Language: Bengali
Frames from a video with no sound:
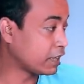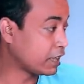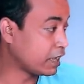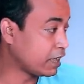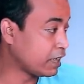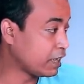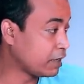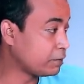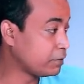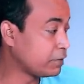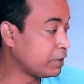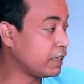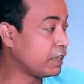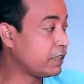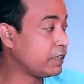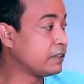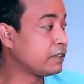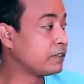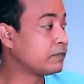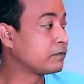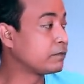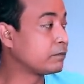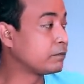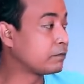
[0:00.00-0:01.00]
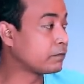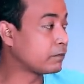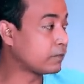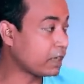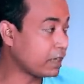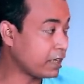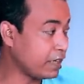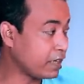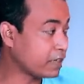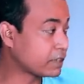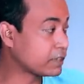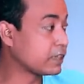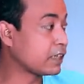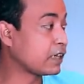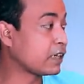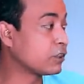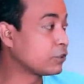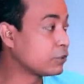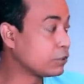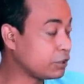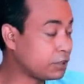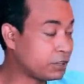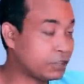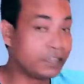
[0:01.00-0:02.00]
এখানে আপনি এই এক্সটার্নাল
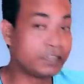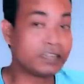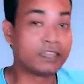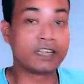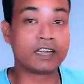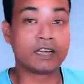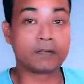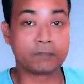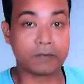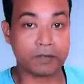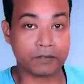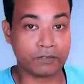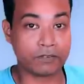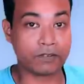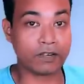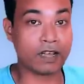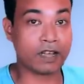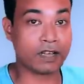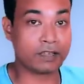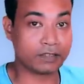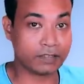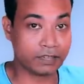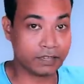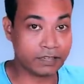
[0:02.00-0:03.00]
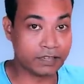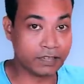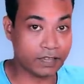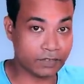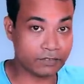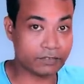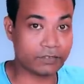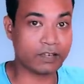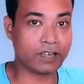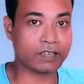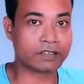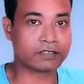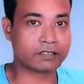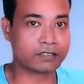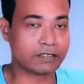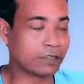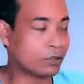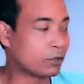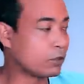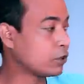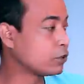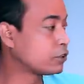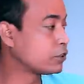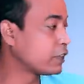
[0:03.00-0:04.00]
যদি টিটিএল আপনার ফ্লা টিটিএল ফ্লাশ
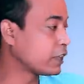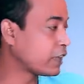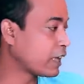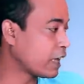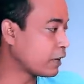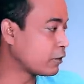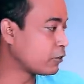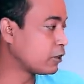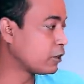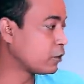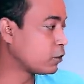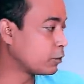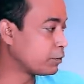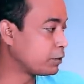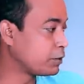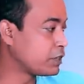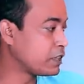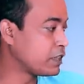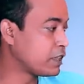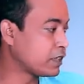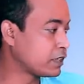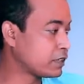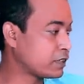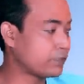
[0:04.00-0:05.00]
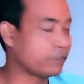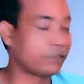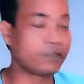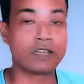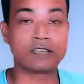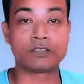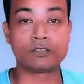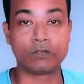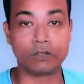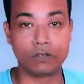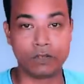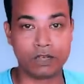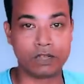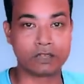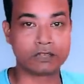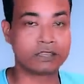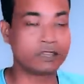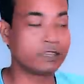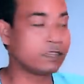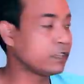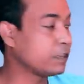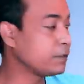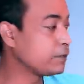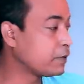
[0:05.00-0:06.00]
যেগুলো হচ্ছে ক্যাননের অফিসিয়াল যে ফ্লাশগুলো
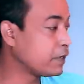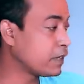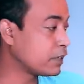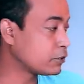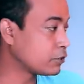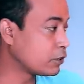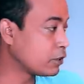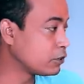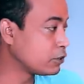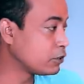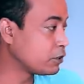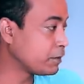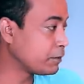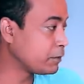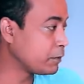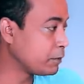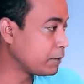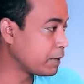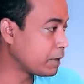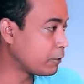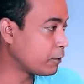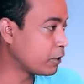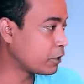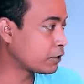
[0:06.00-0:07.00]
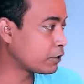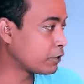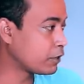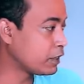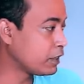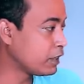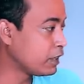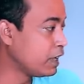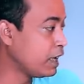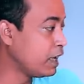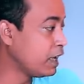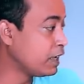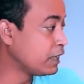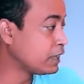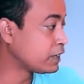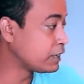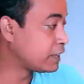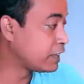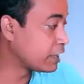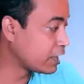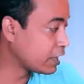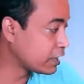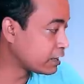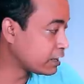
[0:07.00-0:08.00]
আছে সেই ফ্লাশগুলো যদি আপনি ব্যবহার করেন
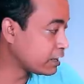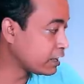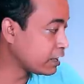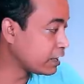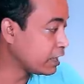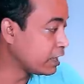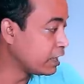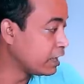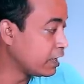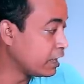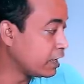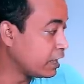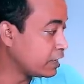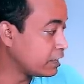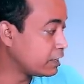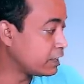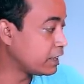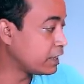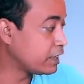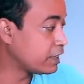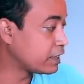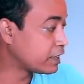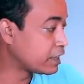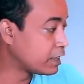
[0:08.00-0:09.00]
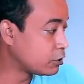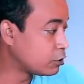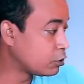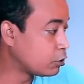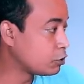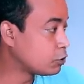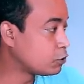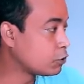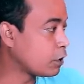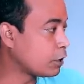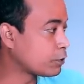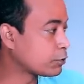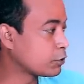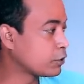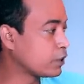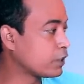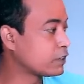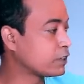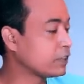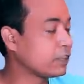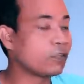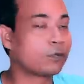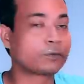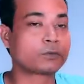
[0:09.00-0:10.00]
সেক্ষেত্রে এই যে কিছু কিছু অপশন
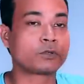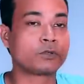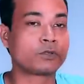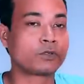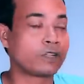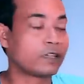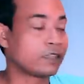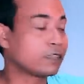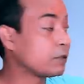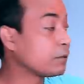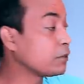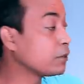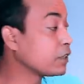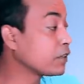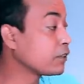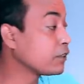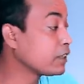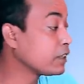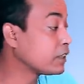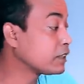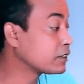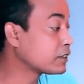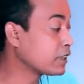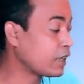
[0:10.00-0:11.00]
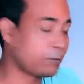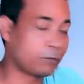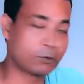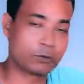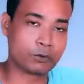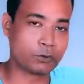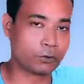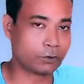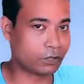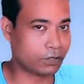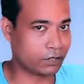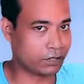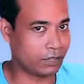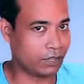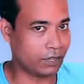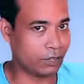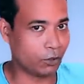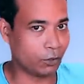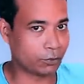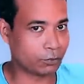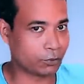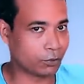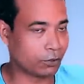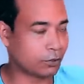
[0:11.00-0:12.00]
আছে এই অপশনগুলো যেমন এখন সাপোর্ট করতেছে না
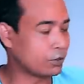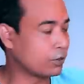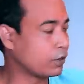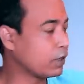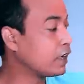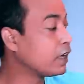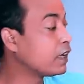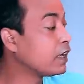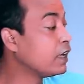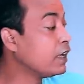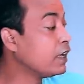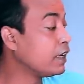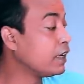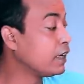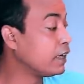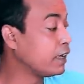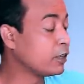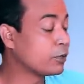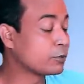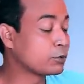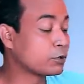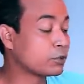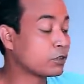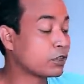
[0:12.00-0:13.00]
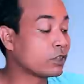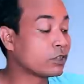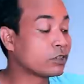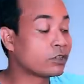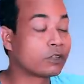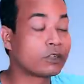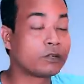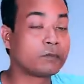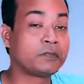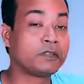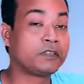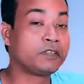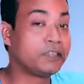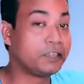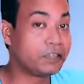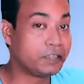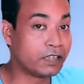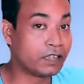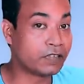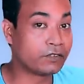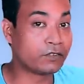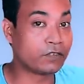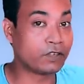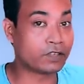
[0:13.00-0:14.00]
এই অপশনগুলো এই অপশনগুলো যখন আপনি
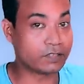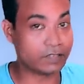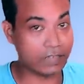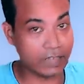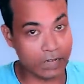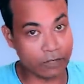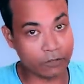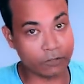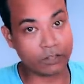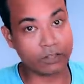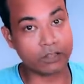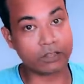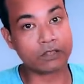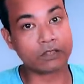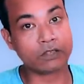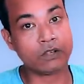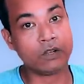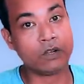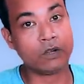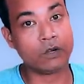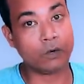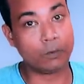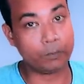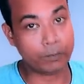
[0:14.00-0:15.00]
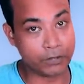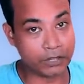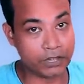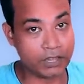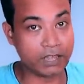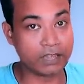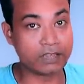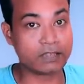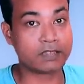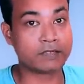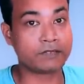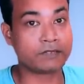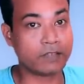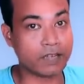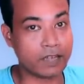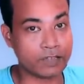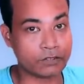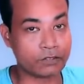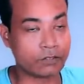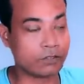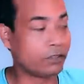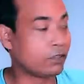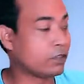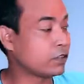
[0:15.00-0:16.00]
টিটিএল ফ্লাশ ক্যাননের অফিসিয়াল যে
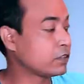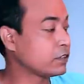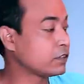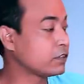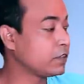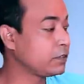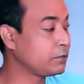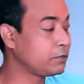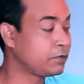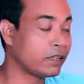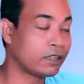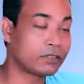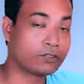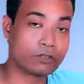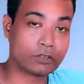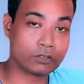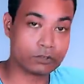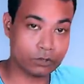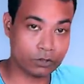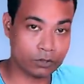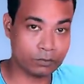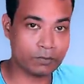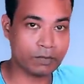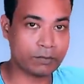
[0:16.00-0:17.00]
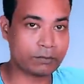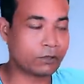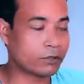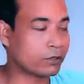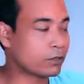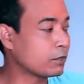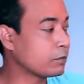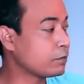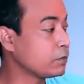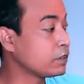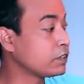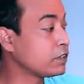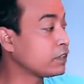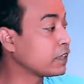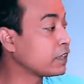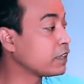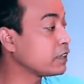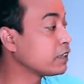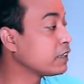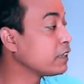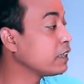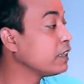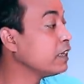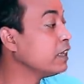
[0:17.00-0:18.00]
ফ্লাশগুলো আছে সেই ফ্লাশগুলো যখন ব্যবহার করবেন
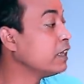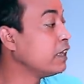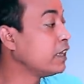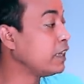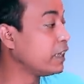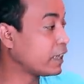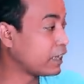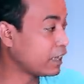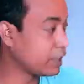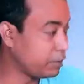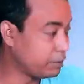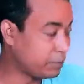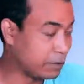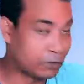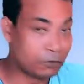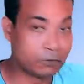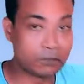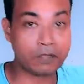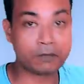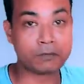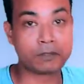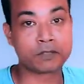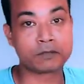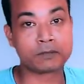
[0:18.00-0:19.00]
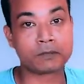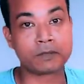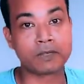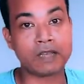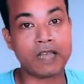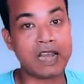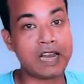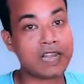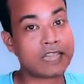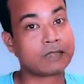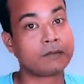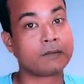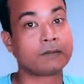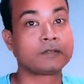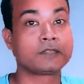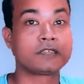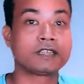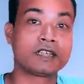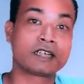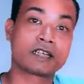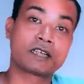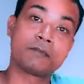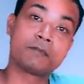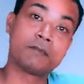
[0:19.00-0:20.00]
সেক্ষেত্রে এখানে মেনুটা বাসবে আলাদাভাবে
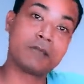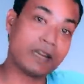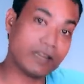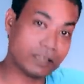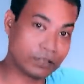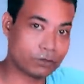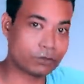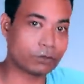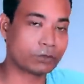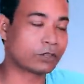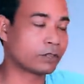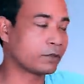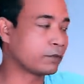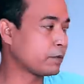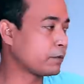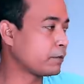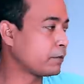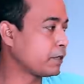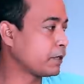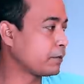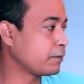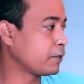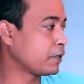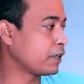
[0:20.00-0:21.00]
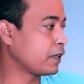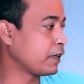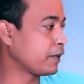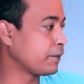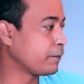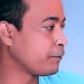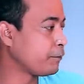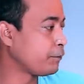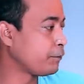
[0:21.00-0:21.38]
সেটাকে ব্যালেন্স করতে পারবেন আপনারা